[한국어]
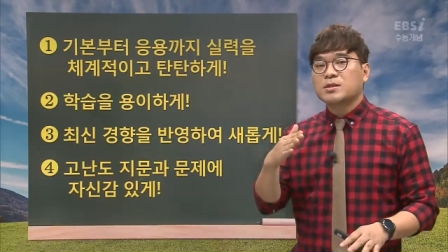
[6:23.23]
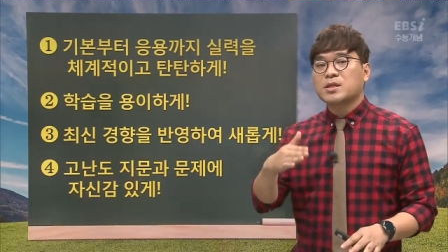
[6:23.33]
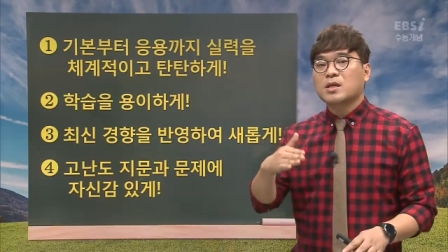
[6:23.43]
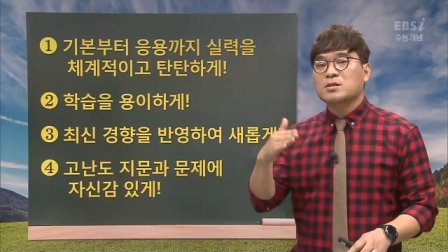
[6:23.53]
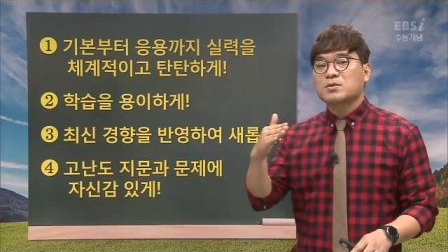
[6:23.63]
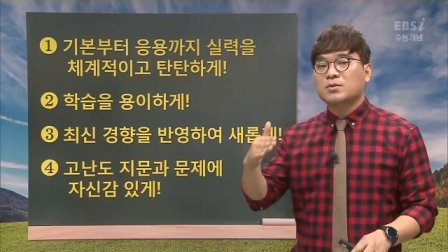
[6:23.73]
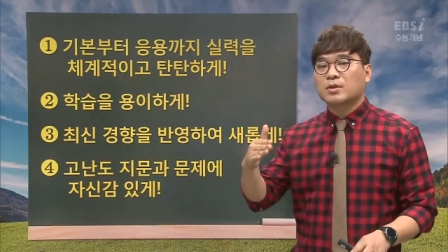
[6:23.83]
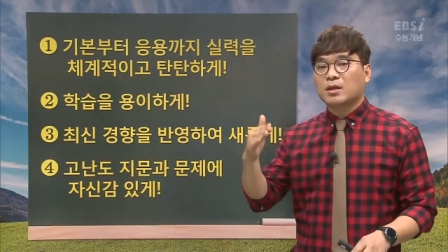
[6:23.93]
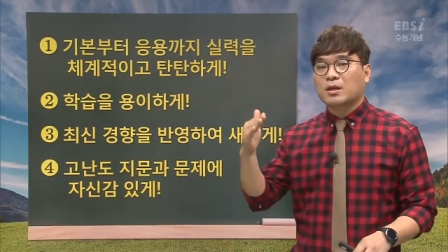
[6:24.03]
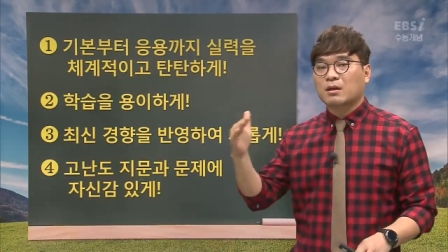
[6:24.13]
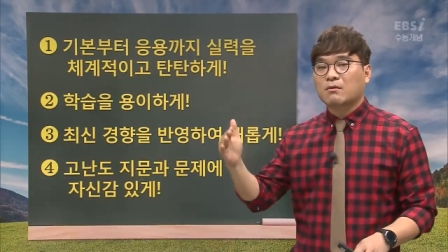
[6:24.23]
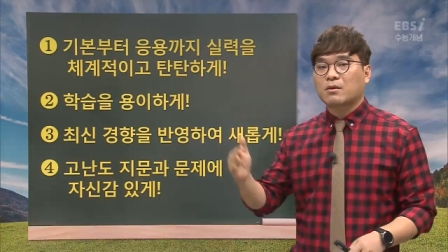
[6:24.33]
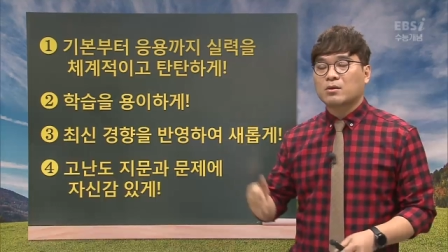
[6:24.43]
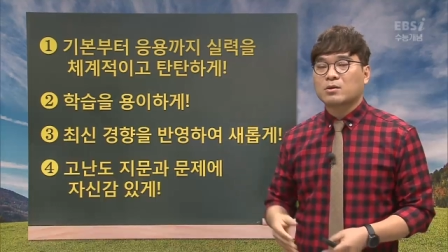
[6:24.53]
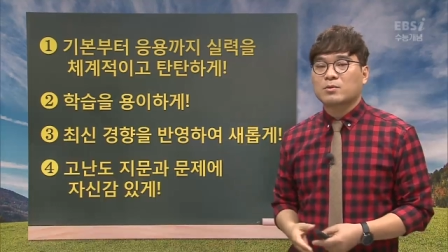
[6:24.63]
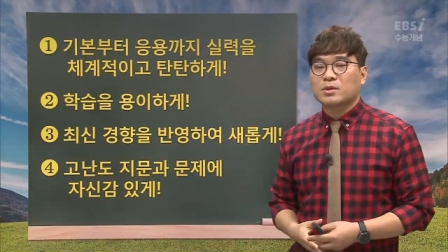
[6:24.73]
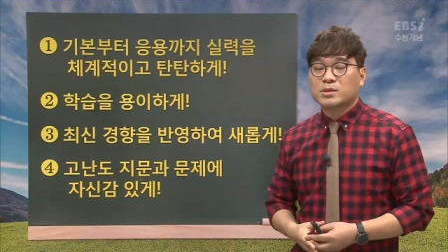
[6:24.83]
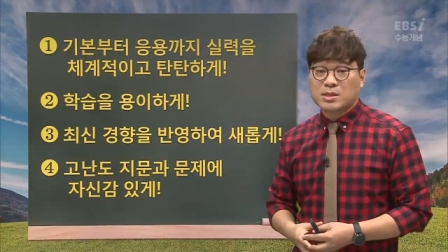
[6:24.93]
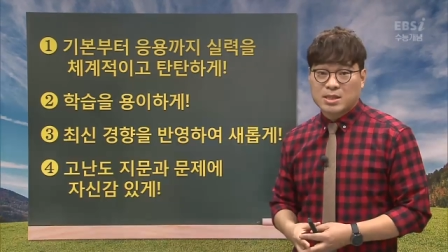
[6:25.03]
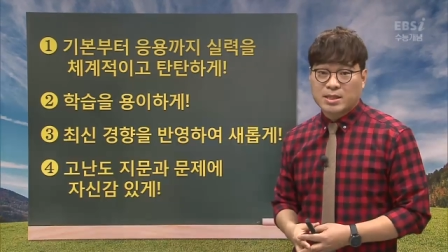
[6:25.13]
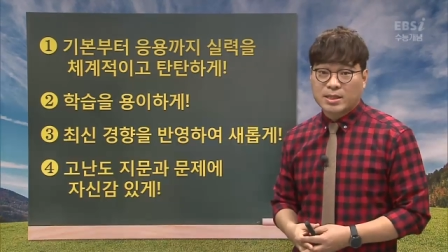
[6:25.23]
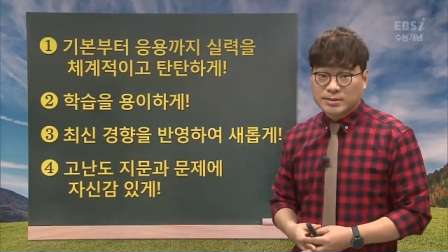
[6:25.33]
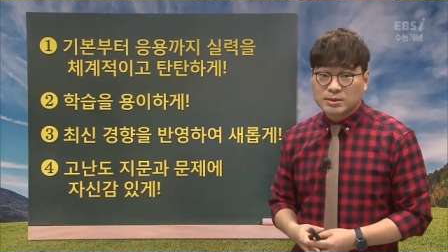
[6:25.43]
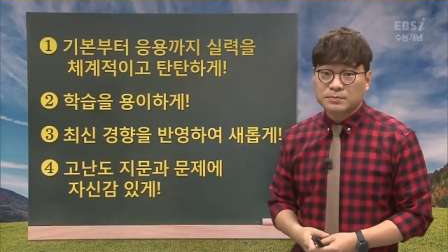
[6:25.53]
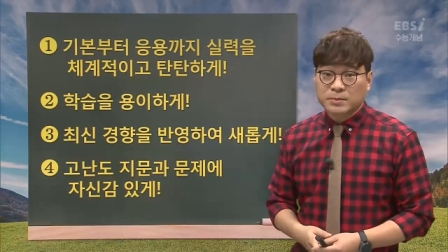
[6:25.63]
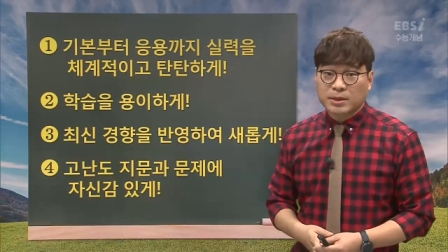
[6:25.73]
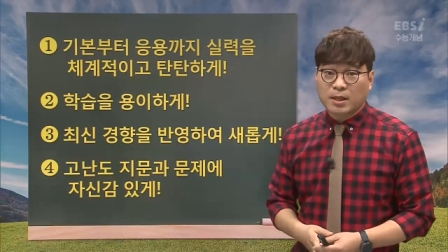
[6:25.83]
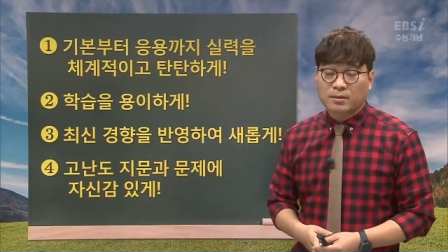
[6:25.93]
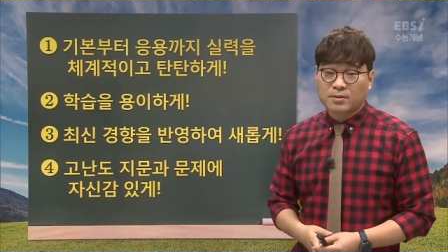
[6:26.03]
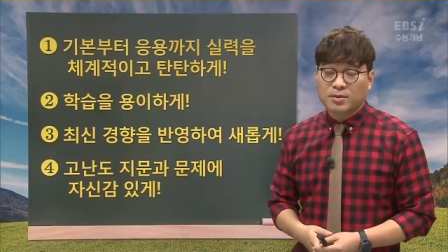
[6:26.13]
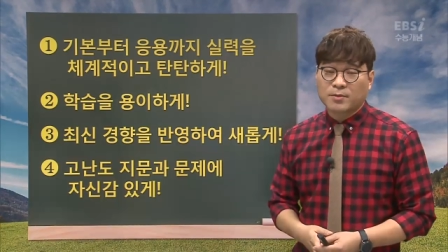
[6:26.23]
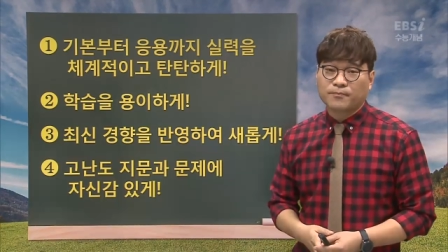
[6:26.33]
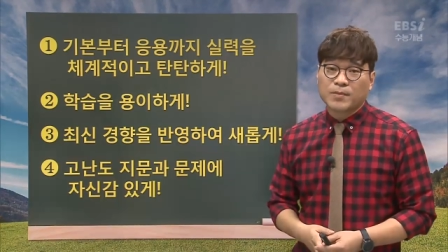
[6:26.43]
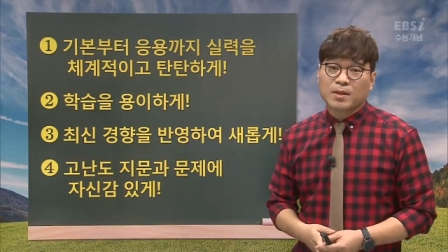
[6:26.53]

체계적으로 이렇게 커리큘럼을 짜놨습니다. 그래서